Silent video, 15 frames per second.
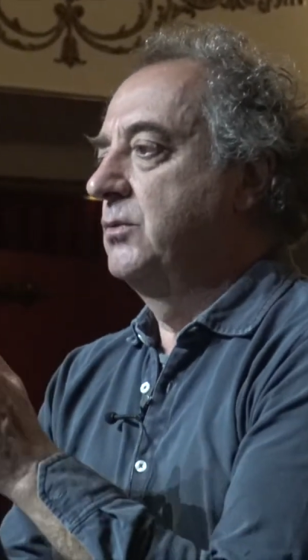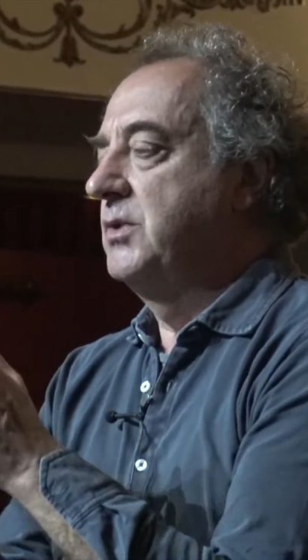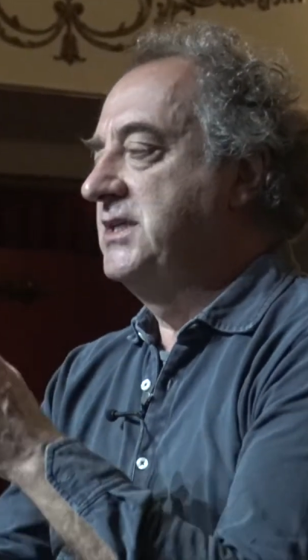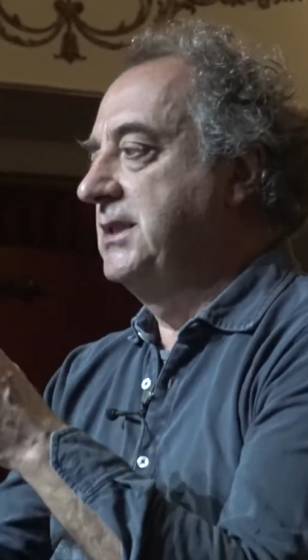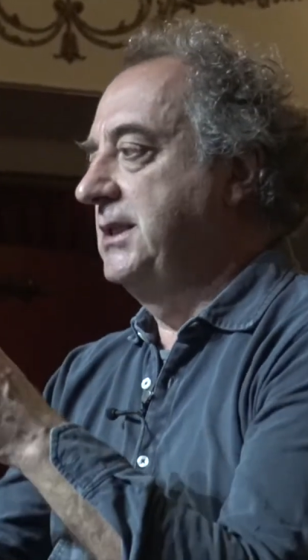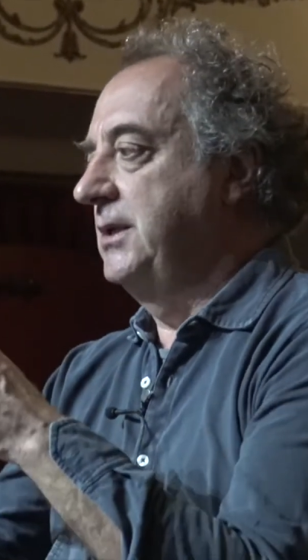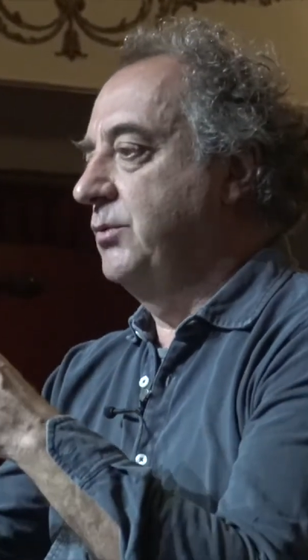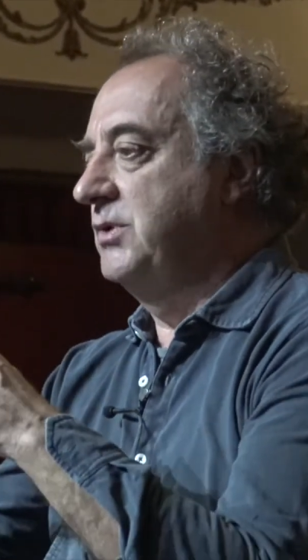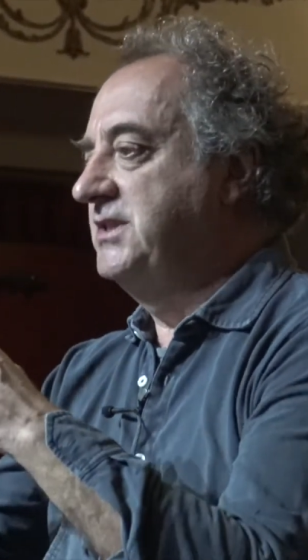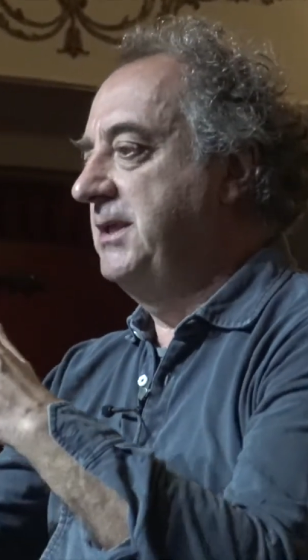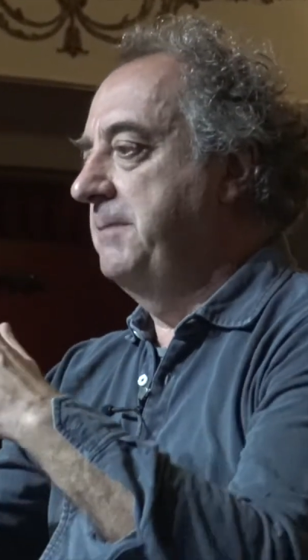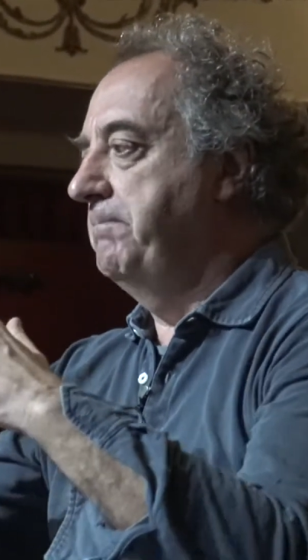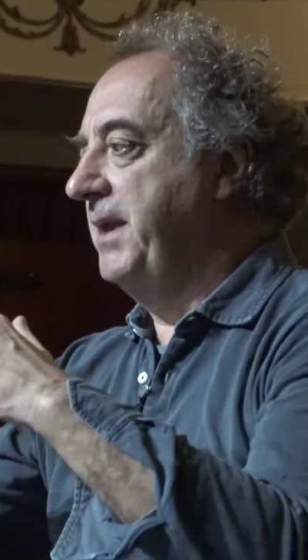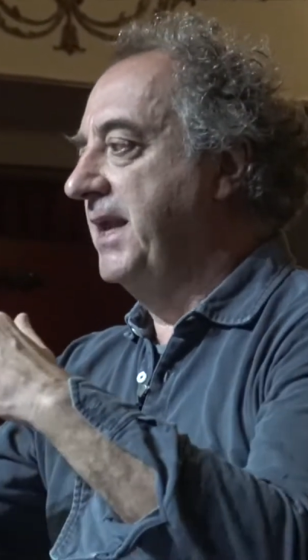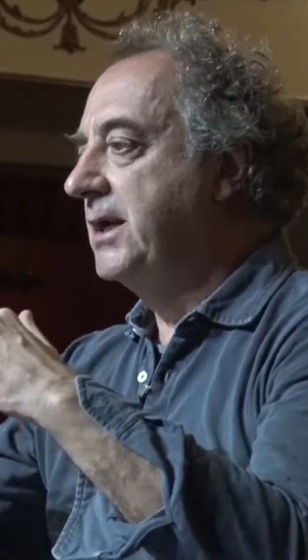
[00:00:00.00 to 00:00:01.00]
queste,
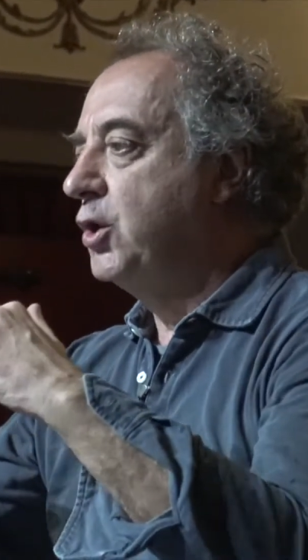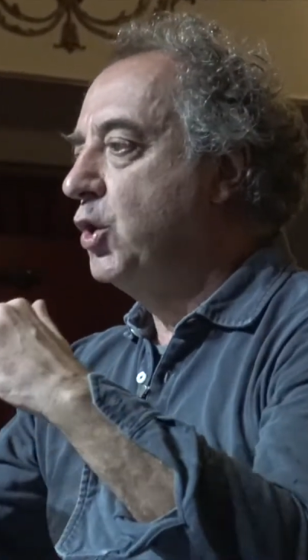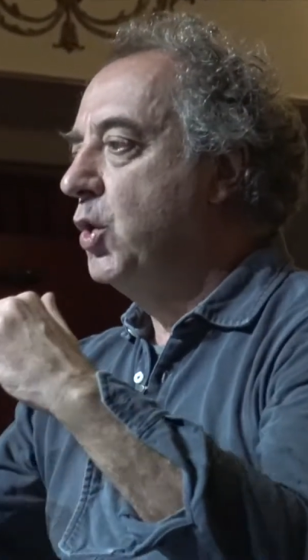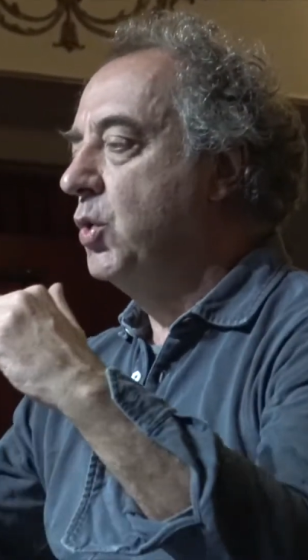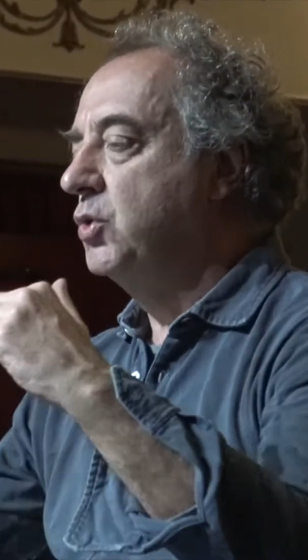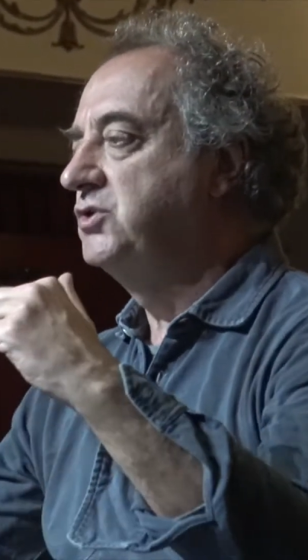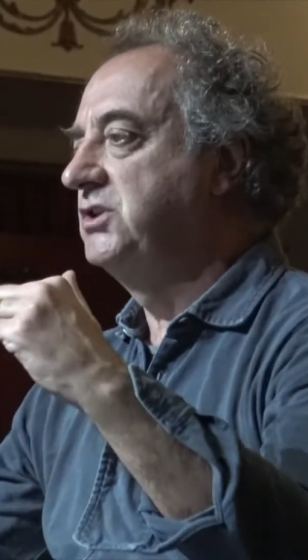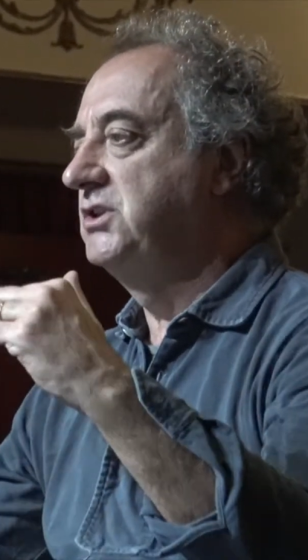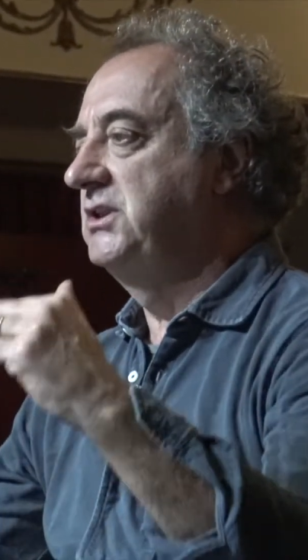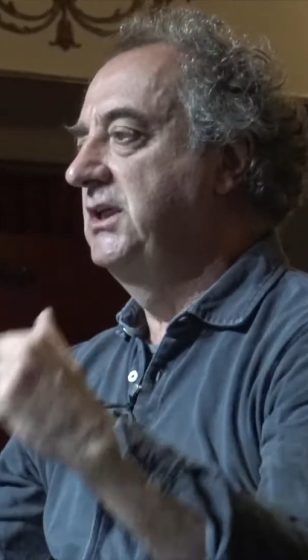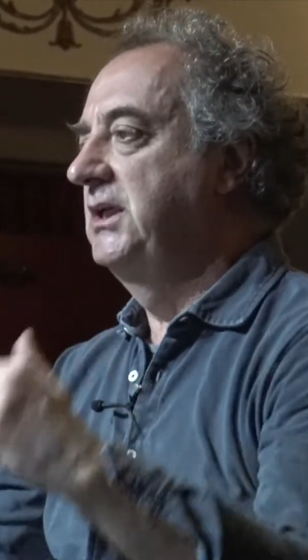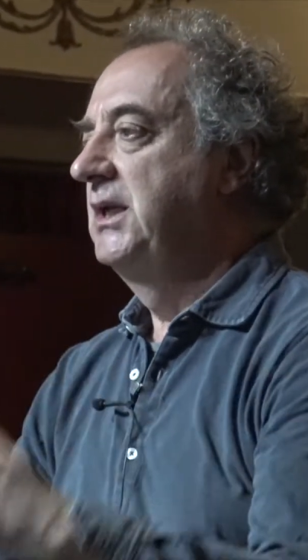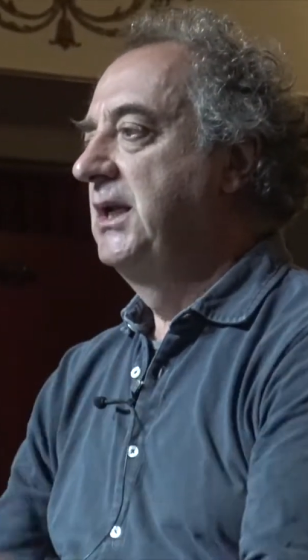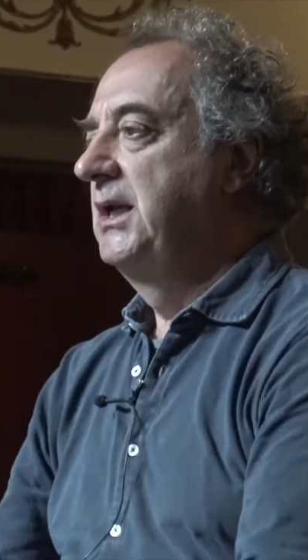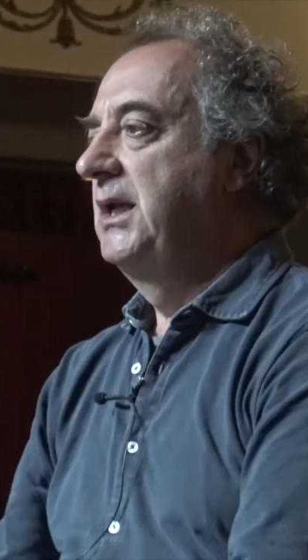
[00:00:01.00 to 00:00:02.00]
questi
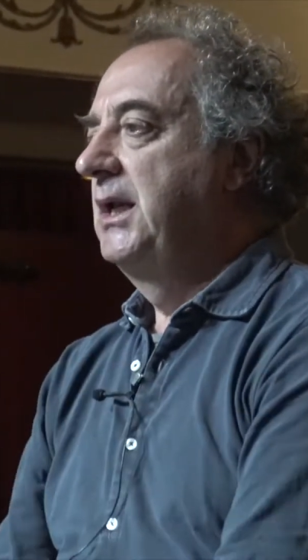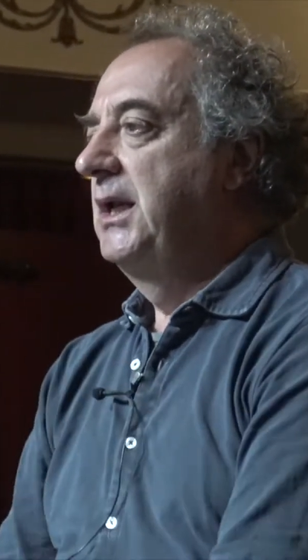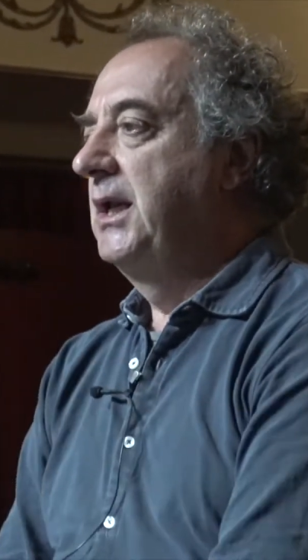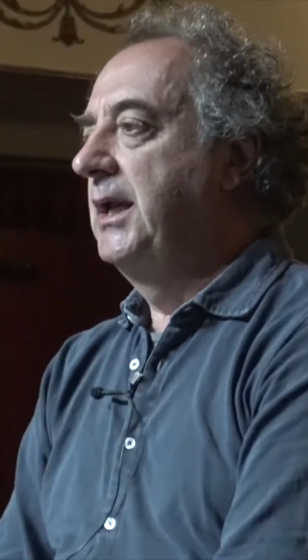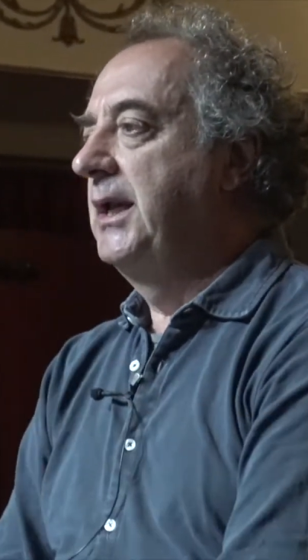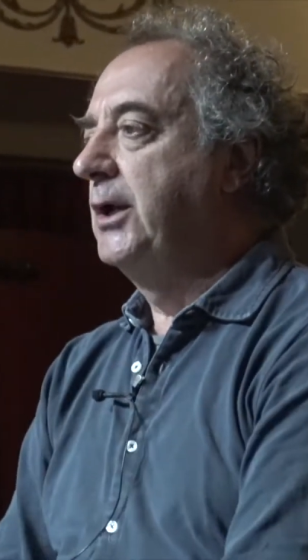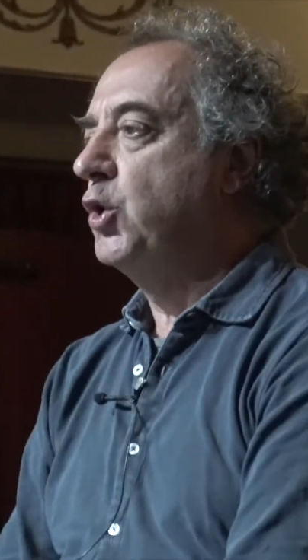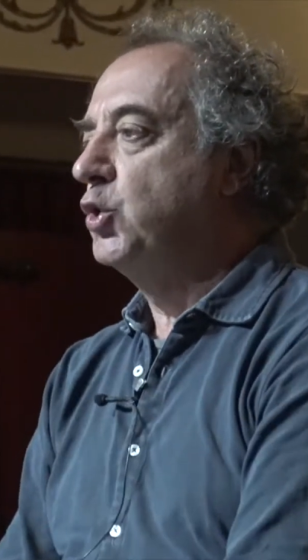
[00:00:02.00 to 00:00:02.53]
percorsi eh,